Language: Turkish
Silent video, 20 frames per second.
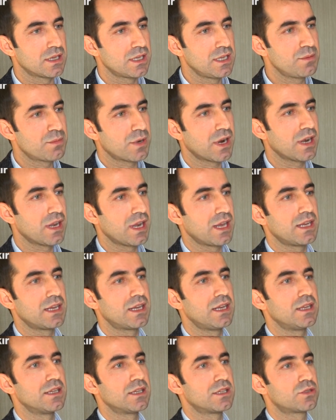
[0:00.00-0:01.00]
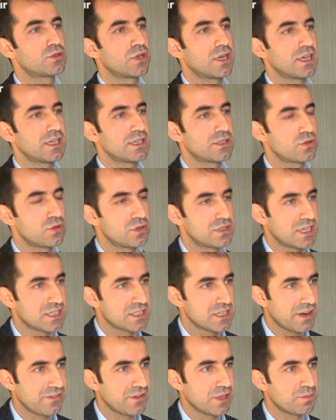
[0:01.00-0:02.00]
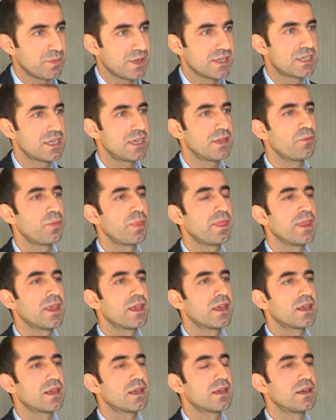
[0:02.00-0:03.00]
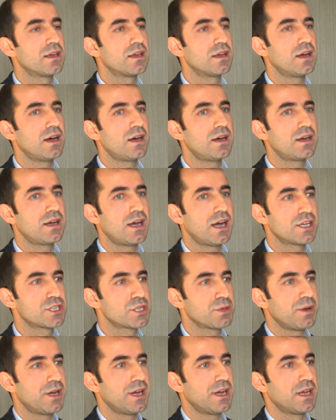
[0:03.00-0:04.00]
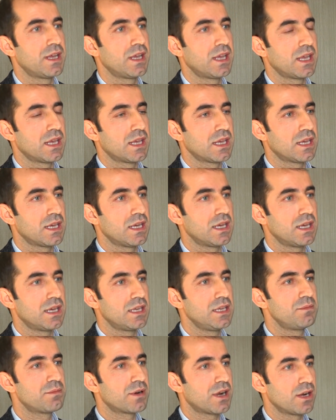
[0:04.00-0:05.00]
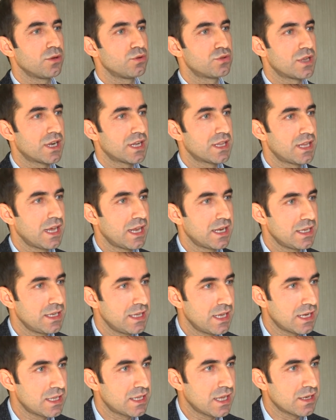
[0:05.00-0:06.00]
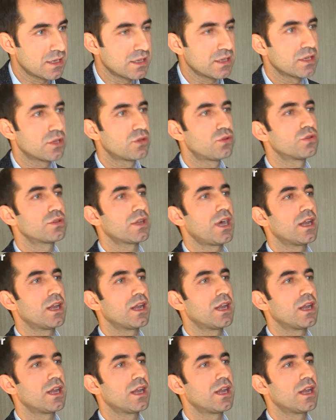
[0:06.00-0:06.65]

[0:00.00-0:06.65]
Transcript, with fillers: İmral ile ilgili e, sözler sarf etmesi e, acaba e, İmralı üzerinden yeniden Kürt